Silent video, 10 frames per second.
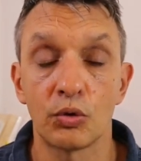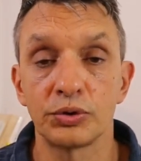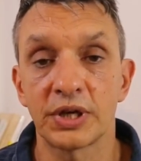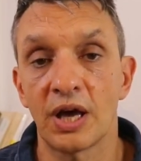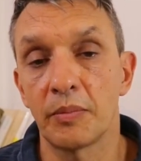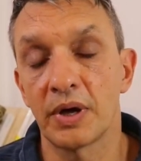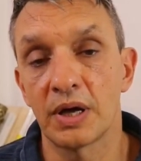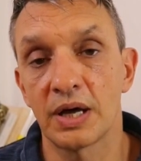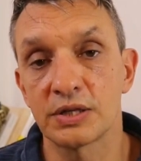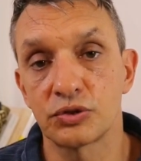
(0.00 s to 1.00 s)

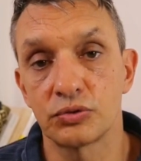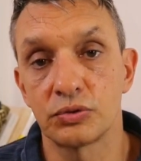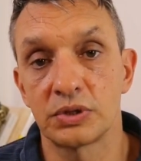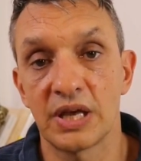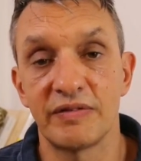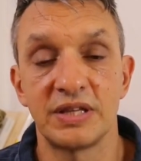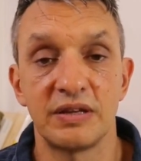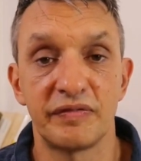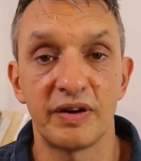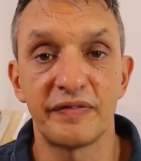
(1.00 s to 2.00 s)
contrairement à ce qui avait
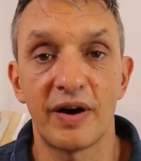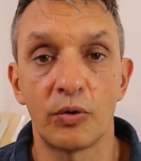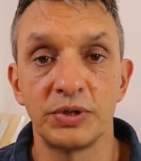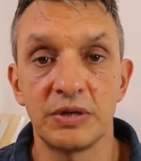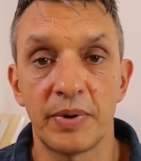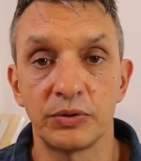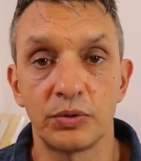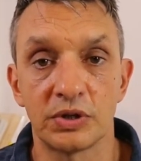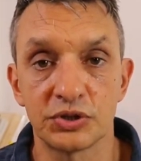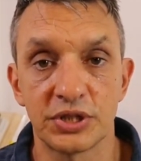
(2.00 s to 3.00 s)
été fanfaronné par
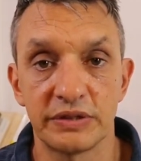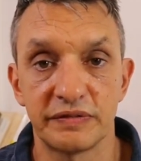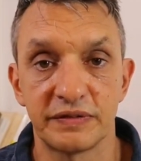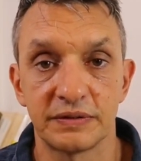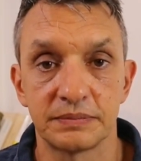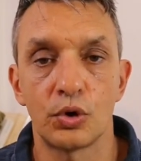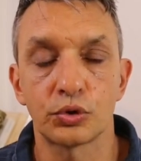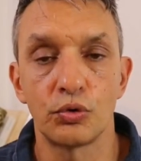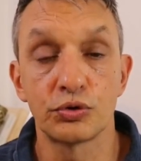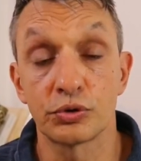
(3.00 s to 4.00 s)
nos grands chef.
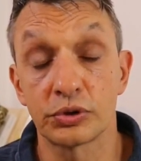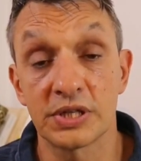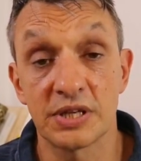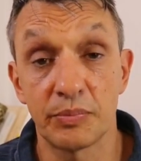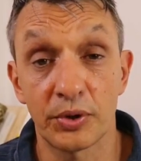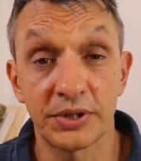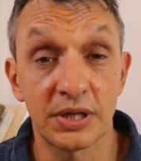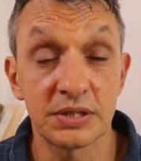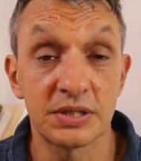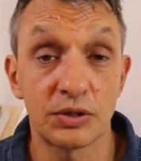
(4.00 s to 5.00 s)
Autre leçon très
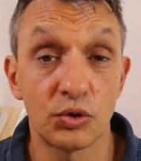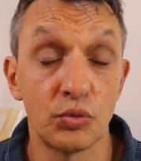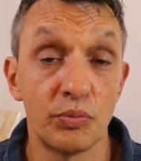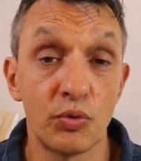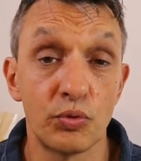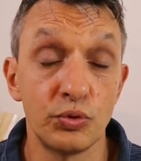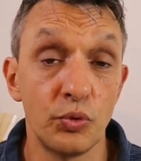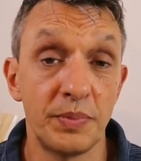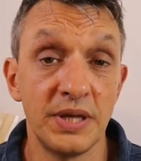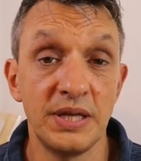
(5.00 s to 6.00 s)
importante, c'est que beaucoup
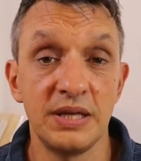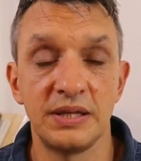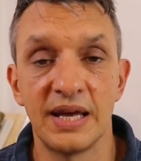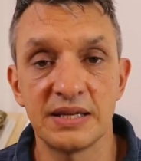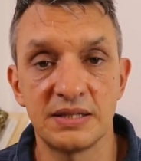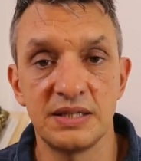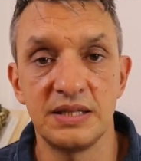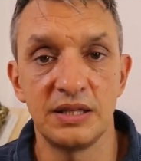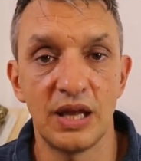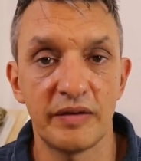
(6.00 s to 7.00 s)
de pays
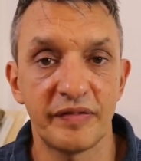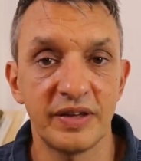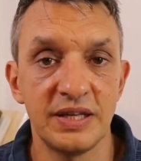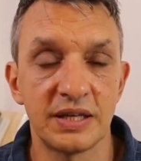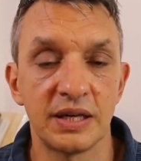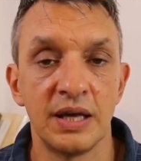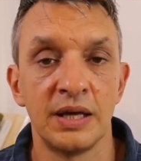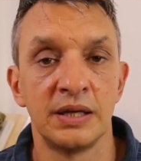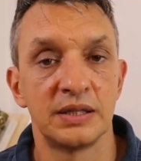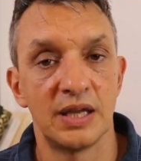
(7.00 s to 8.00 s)
d'Asie, d'Afrique,
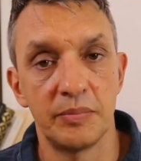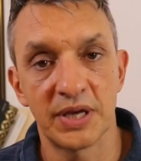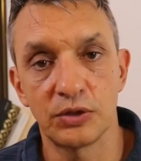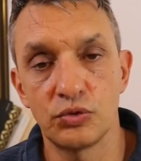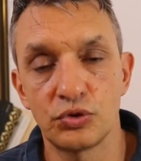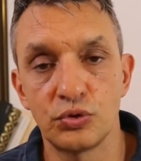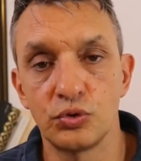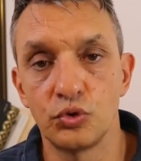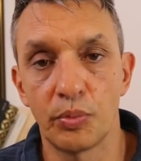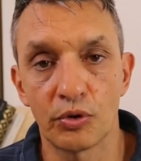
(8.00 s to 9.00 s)
d'Amérique du
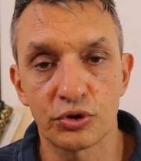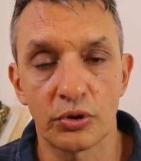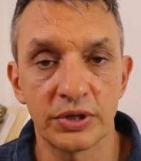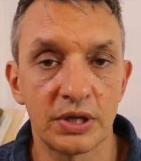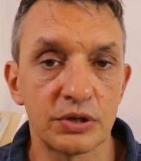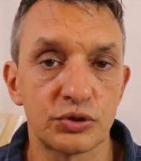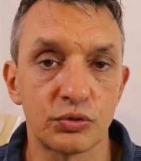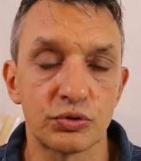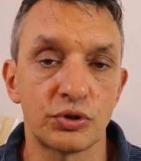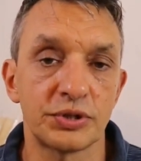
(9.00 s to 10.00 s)
Sud, du Proche-Orient
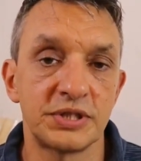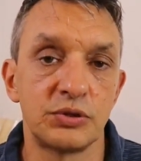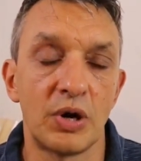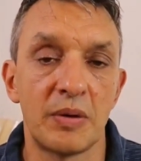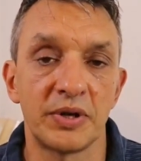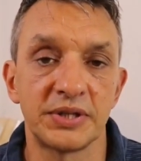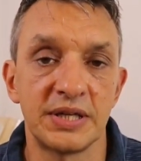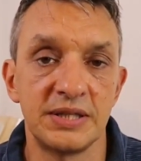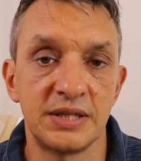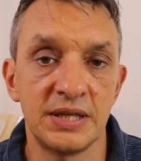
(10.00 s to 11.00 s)
sont sortis de la
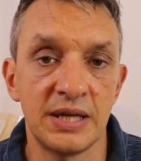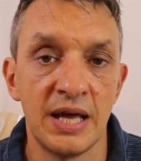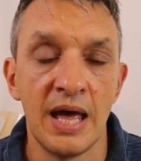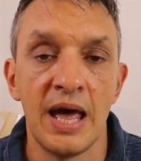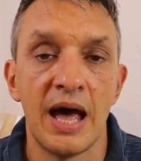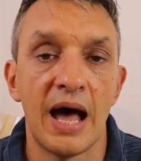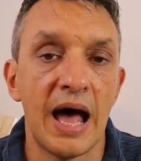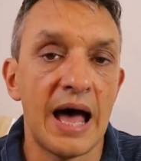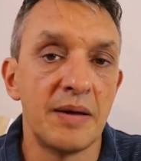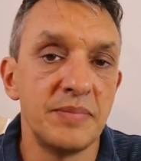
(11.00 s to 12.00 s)
mentalité
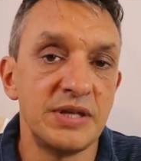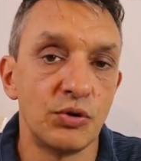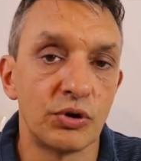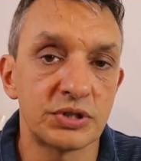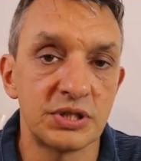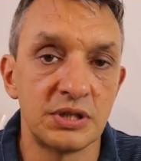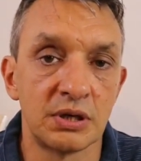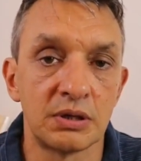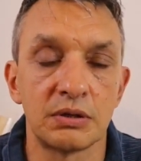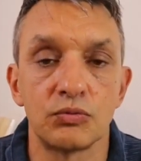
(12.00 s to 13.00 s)
amis de
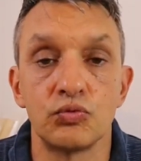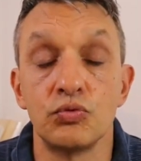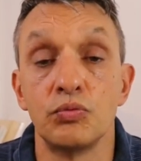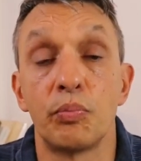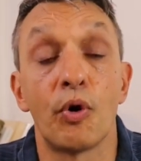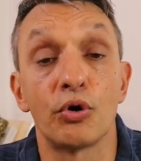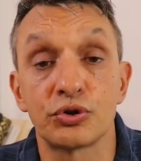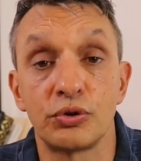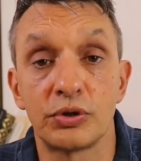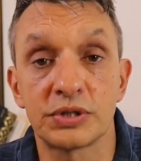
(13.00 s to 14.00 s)
l'Occident ou
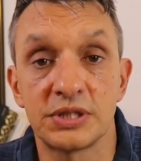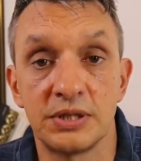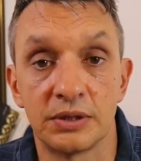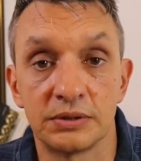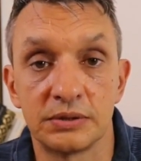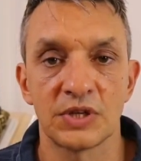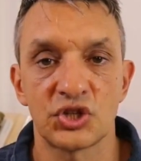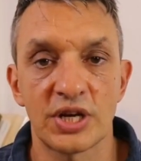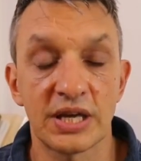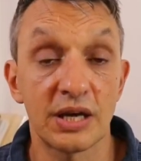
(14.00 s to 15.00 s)
proches de l'Occident.
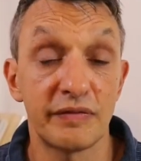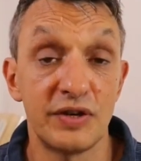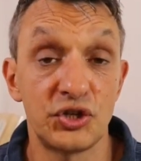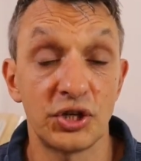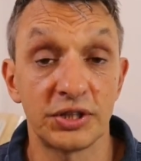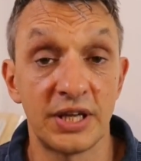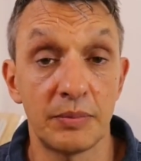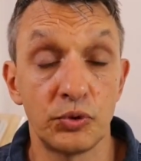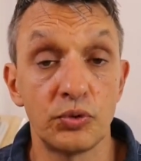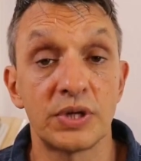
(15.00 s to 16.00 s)
Chacun réfléchit en
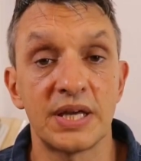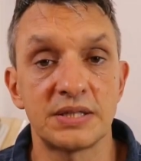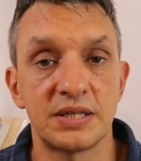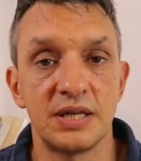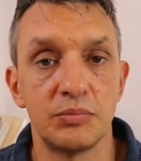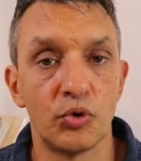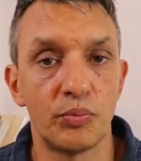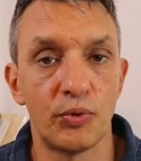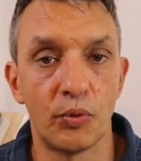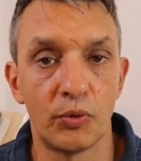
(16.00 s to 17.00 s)
termes de qu'est-ce qui est
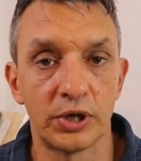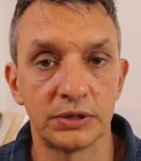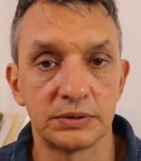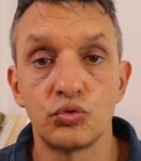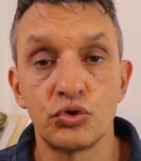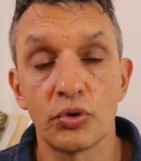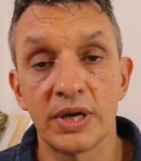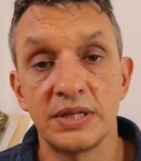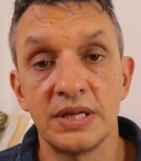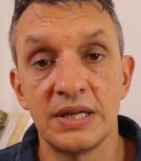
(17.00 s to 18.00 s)
bon pour moi. Toujours
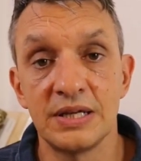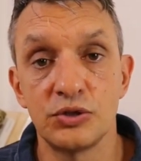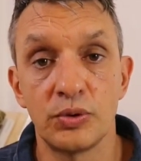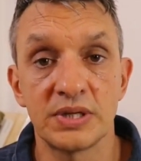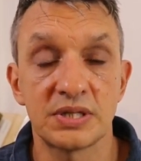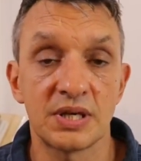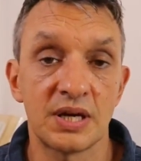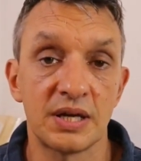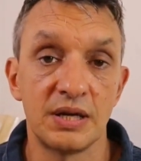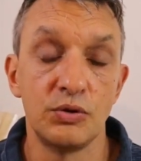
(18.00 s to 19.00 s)
aider les
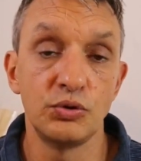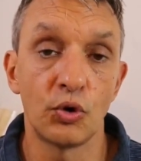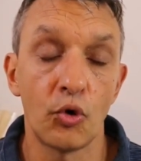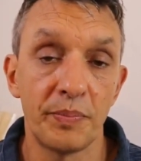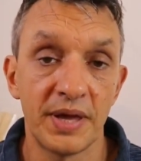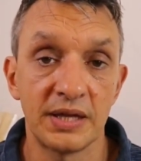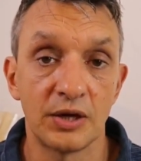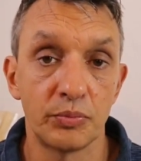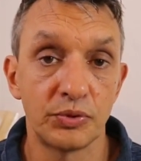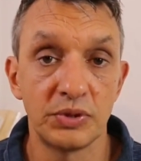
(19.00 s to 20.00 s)
USA et l'Union européenne
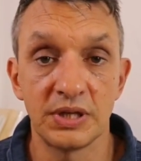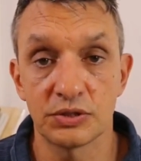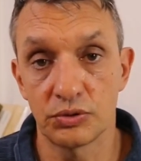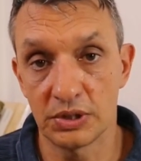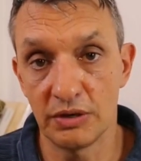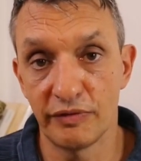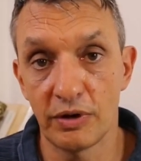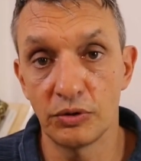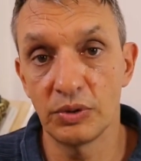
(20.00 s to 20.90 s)
à obtenir ce qu'ils veulent